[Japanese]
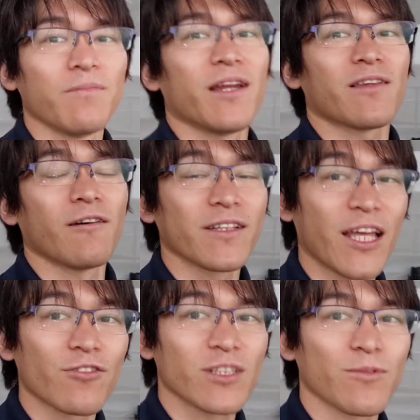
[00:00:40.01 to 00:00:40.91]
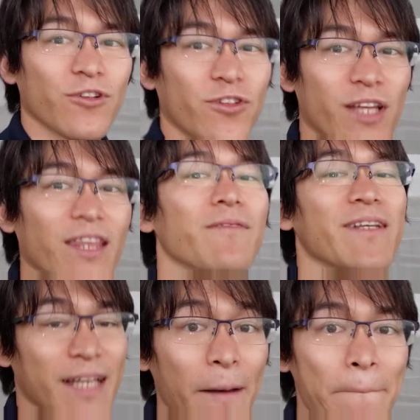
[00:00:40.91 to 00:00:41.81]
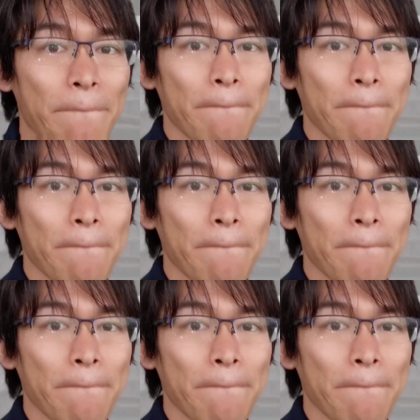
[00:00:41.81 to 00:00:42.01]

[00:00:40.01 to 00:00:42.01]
皆さんは楽しむことやってますか